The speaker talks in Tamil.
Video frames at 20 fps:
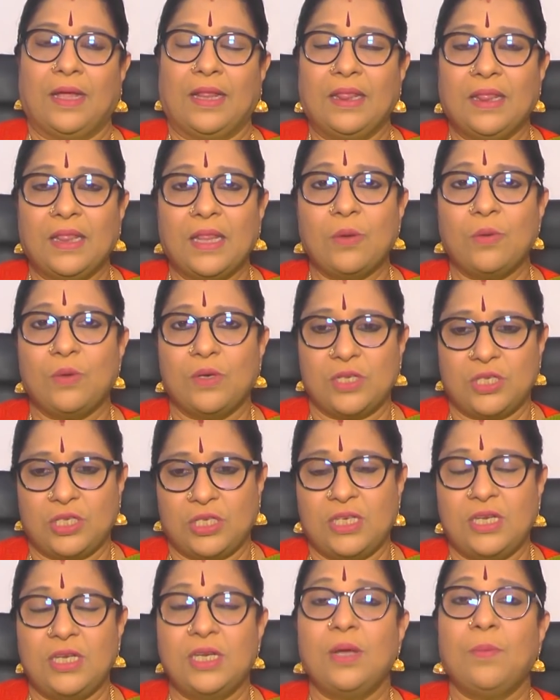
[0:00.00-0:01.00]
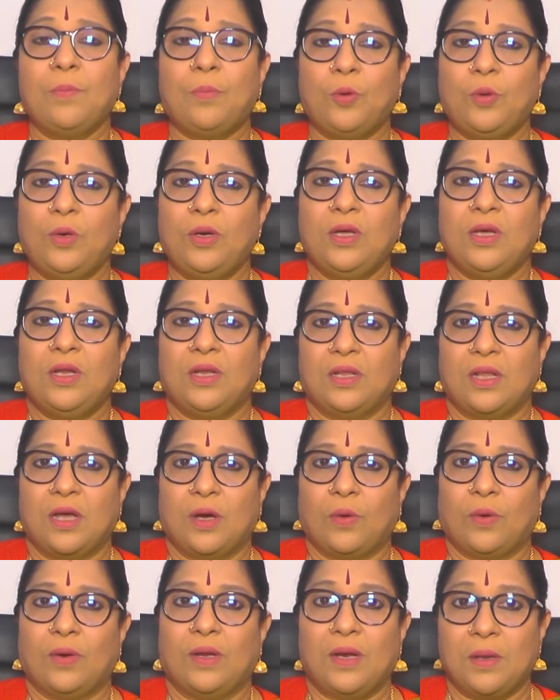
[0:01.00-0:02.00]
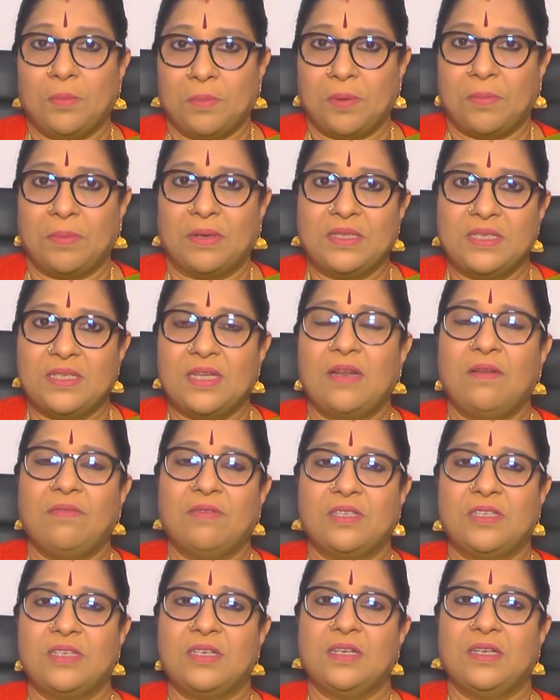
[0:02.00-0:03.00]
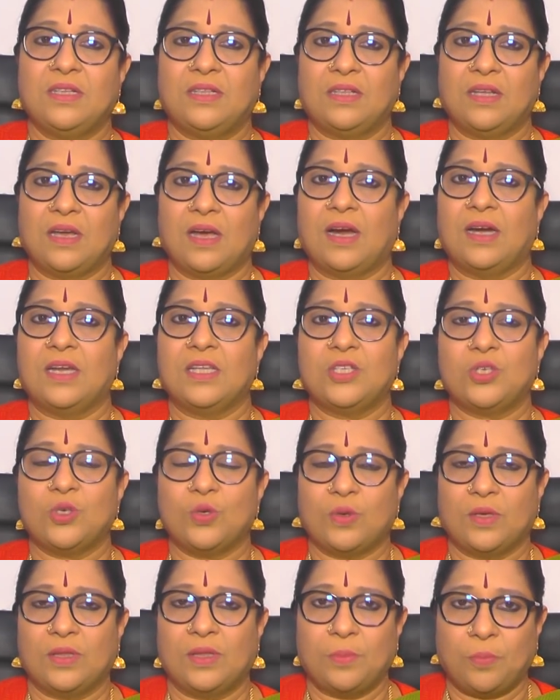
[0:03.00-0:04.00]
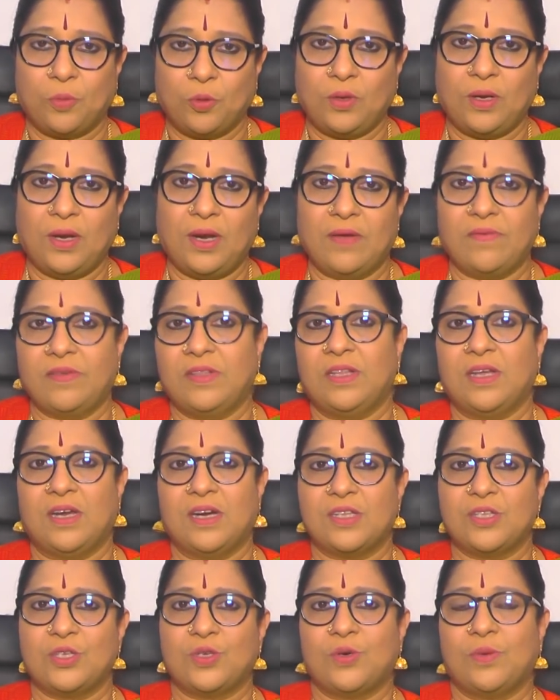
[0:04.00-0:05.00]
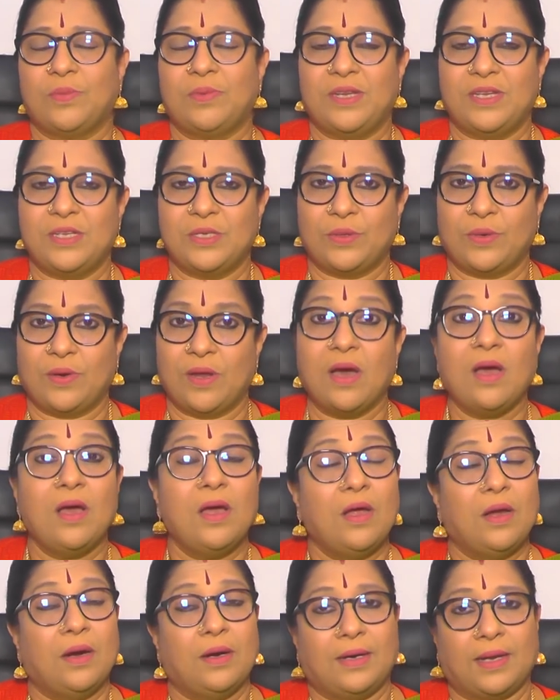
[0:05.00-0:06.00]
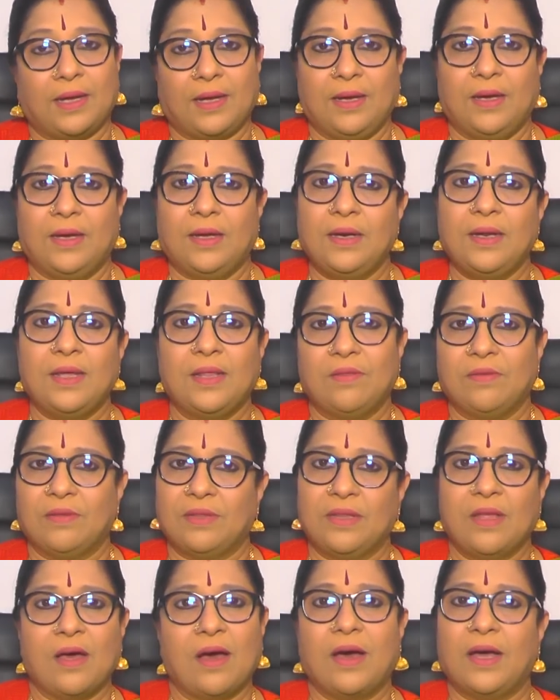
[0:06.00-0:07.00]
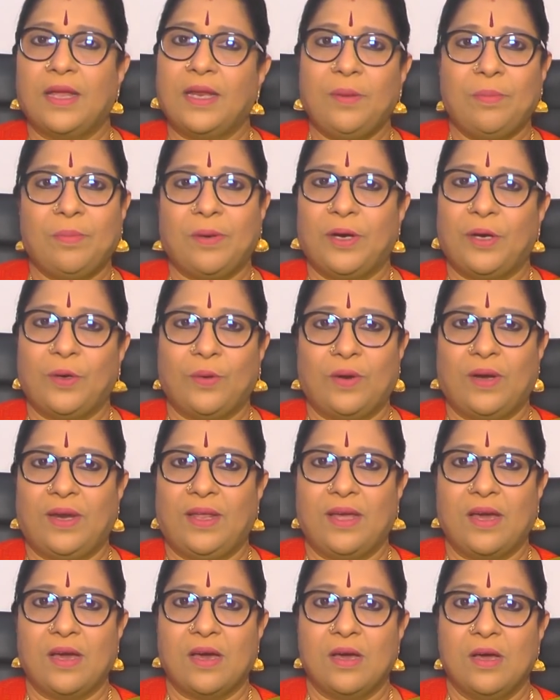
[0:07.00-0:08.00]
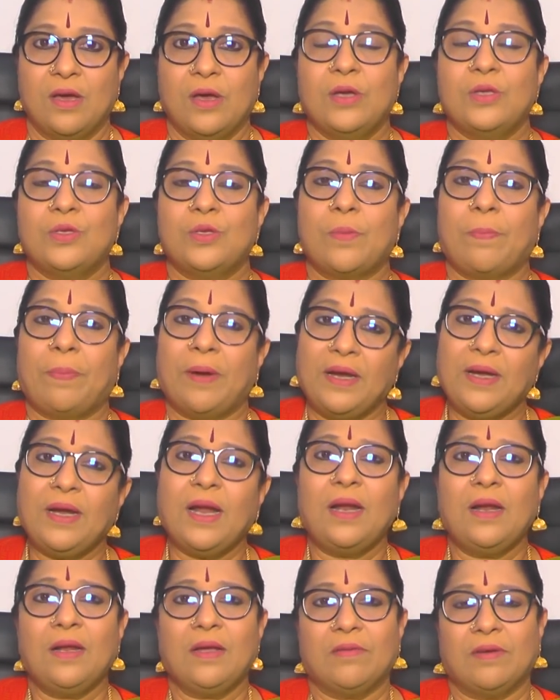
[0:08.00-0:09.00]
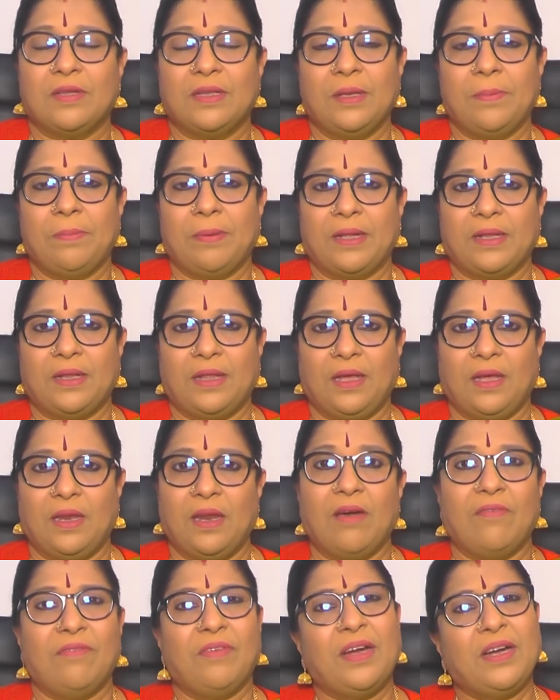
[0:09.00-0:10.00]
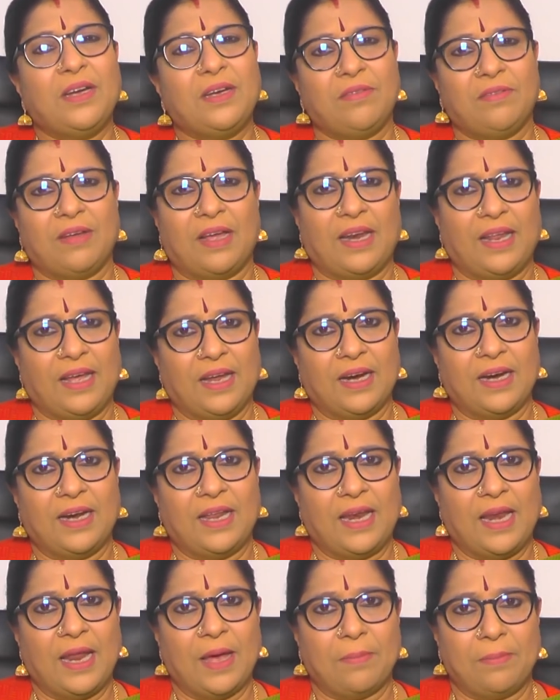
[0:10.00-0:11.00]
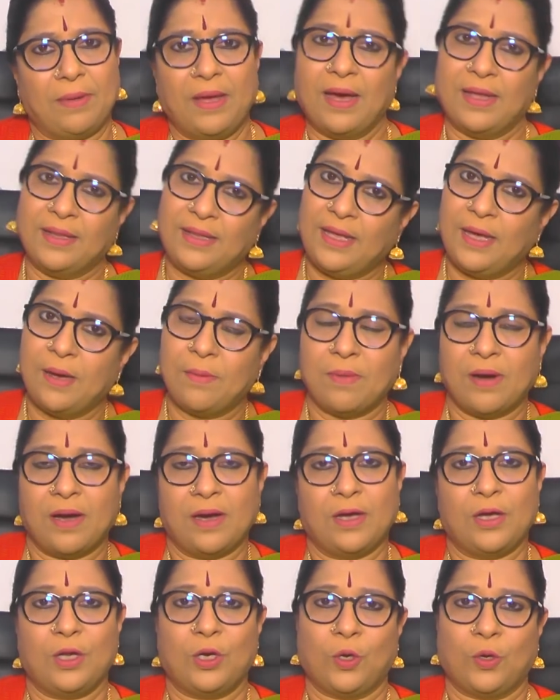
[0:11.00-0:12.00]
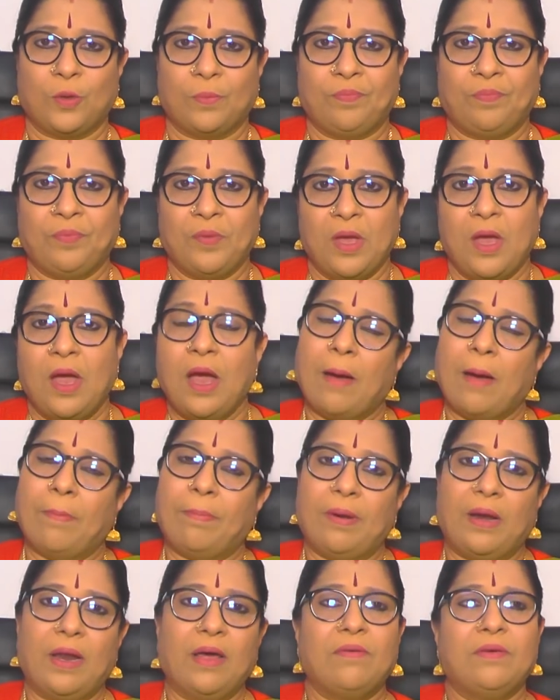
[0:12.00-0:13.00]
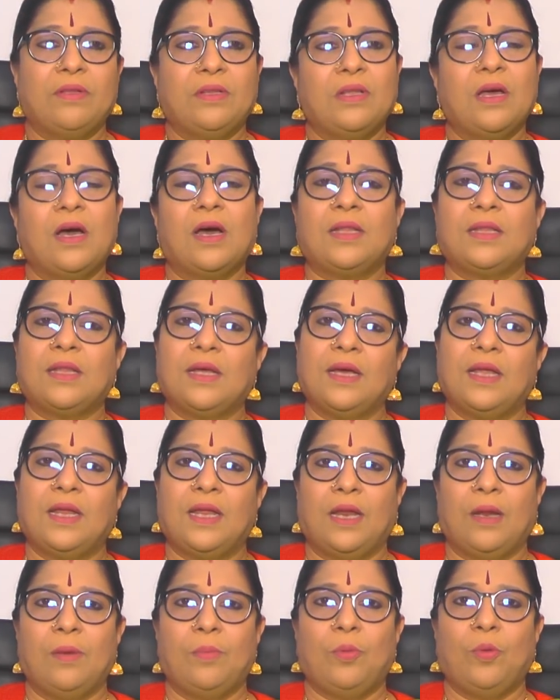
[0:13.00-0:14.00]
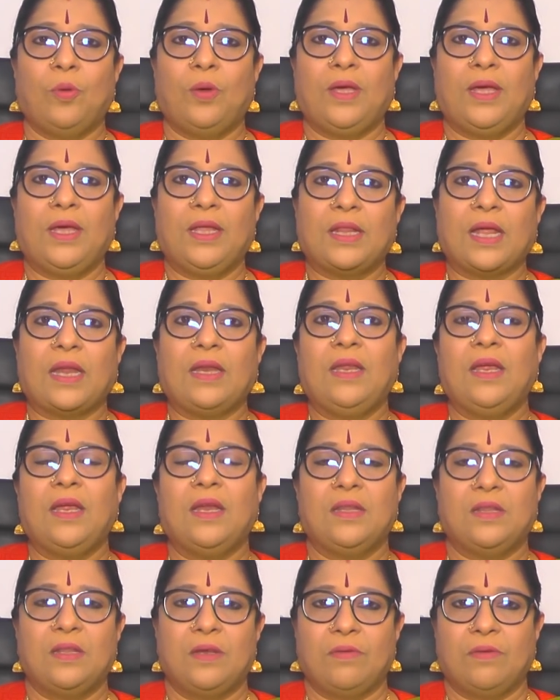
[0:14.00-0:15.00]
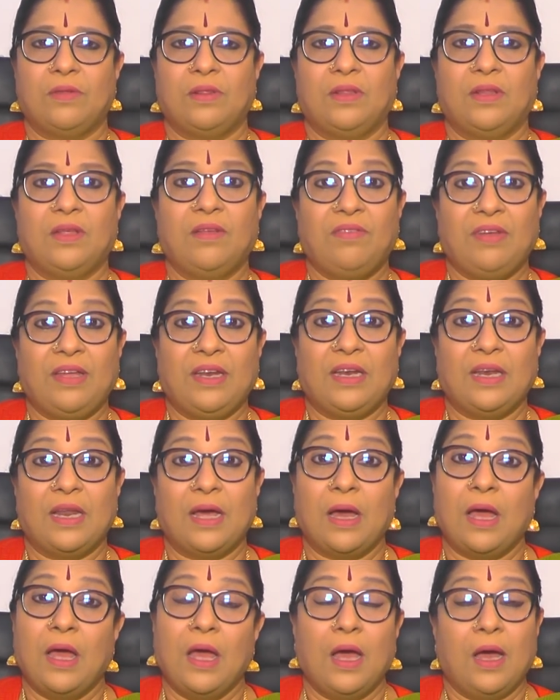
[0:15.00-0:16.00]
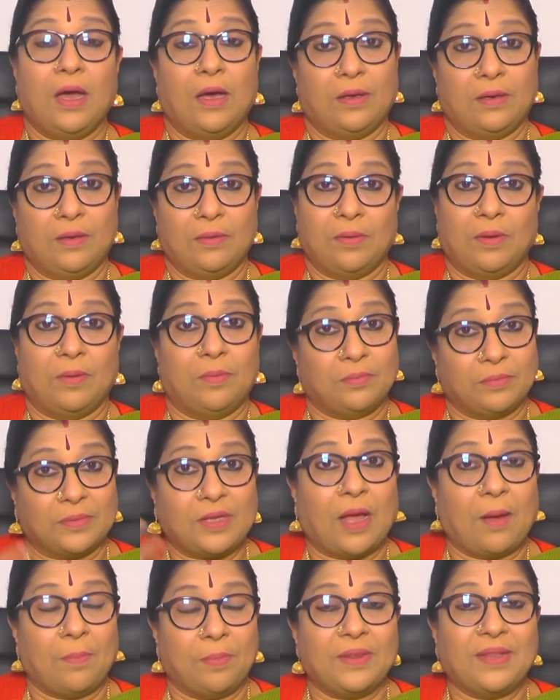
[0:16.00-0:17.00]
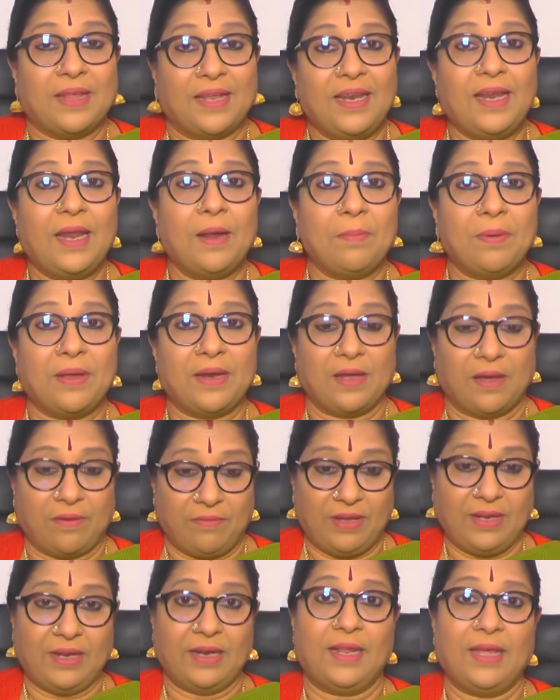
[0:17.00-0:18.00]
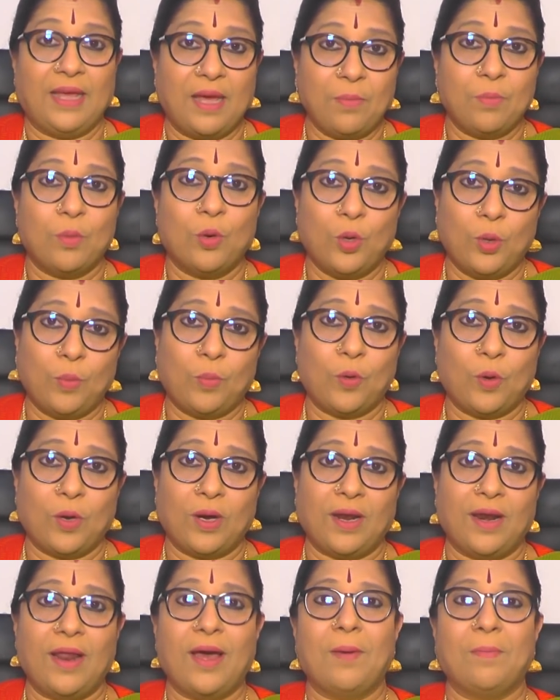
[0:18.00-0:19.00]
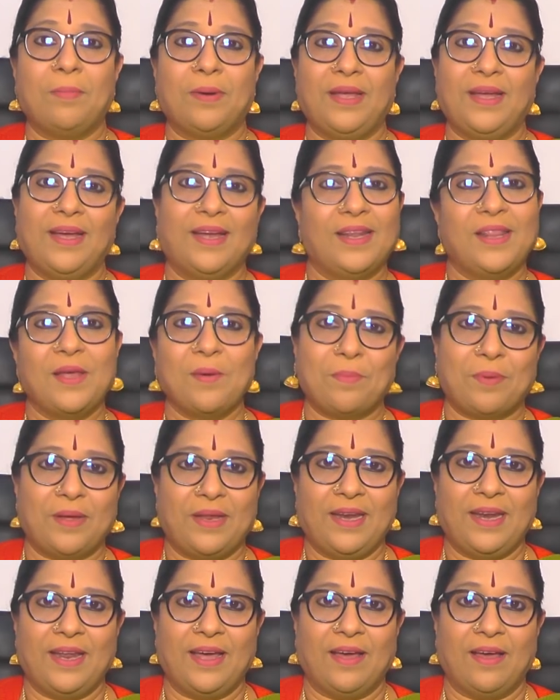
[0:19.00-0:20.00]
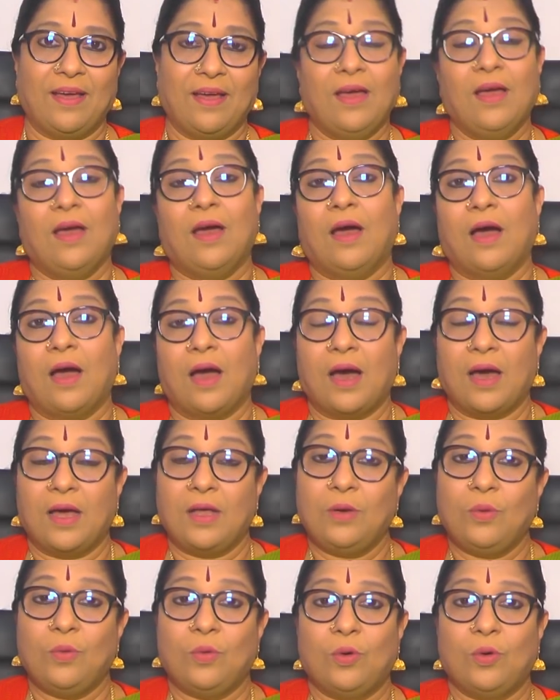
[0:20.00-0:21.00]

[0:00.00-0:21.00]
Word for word: எந்த ஒரு சின்ன புண்ணு இருந்தால் கூட நம்ம மஞ்சள் வச்சு அடைச்சோம் அந்த புண்ணில் வந்து அடைச்சோம் அப்படின்னு சொன்னால் டக்குன்னு அது வந்து ஆறி போயிடும் இல்லையா ஸோ பெண்களுக்கு வந்து பார்த்திங்கன்னா வீட்டு வேலைகள் எல்லாமே அதிகமாக இருக்கும் அப்போல்லாம் வந்து ஆத்தங்கரையில் போய் தண்ணி எடுத்துகிட்டு வந்து வீட்டில் அப்போ தெரியல பாருங்கள் வீட்லேயே போர் போடலாம் அப்படிங்கிறது அப்போ இல்லை ஆறு